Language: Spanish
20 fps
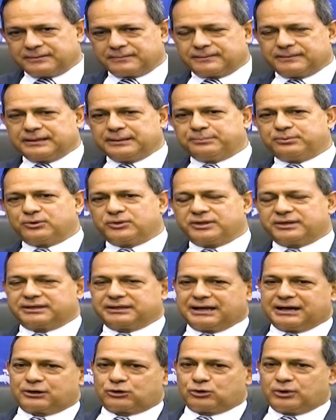de poder
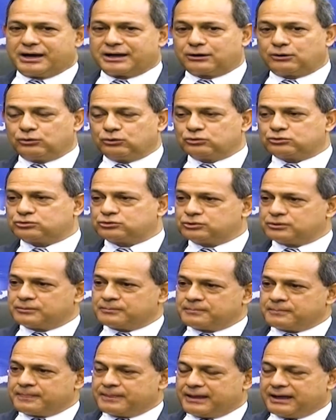arrojar luz
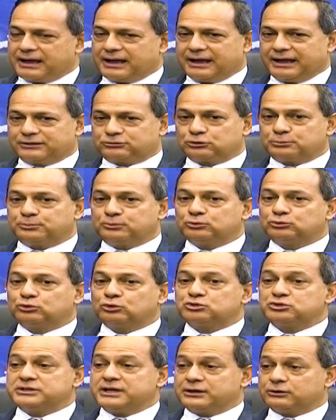a esos
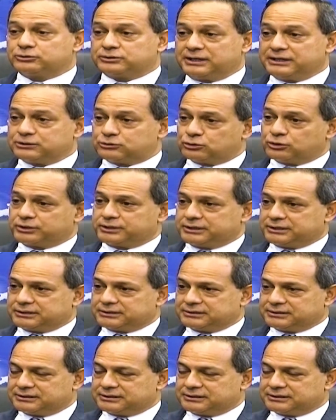puntos ciegos de la historia